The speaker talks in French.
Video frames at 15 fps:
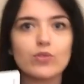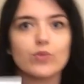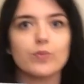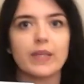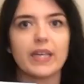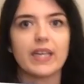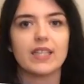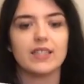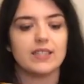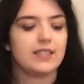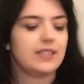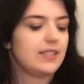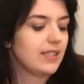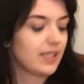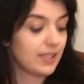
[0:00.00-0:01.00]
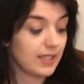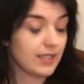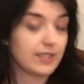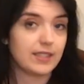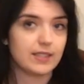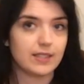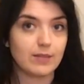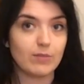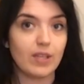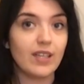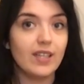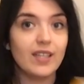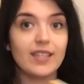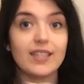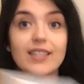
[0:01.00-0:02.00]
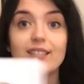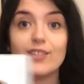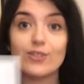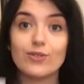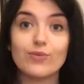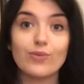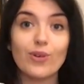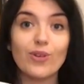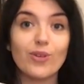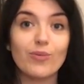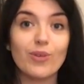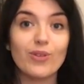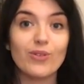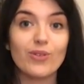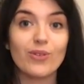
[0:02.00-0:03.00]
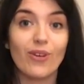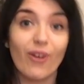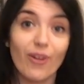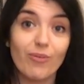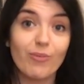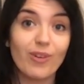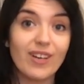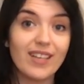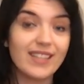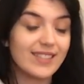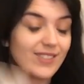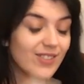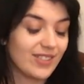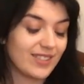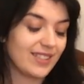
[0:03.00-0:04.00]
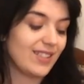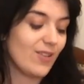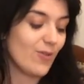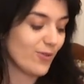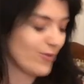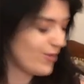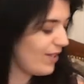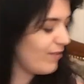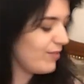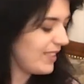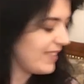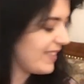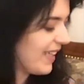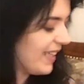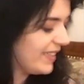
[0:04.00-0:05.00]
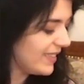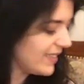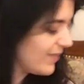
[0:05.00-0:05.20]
super, c'est très accessible et je vous recommande grandement la lecture si le sujet vous intéresse.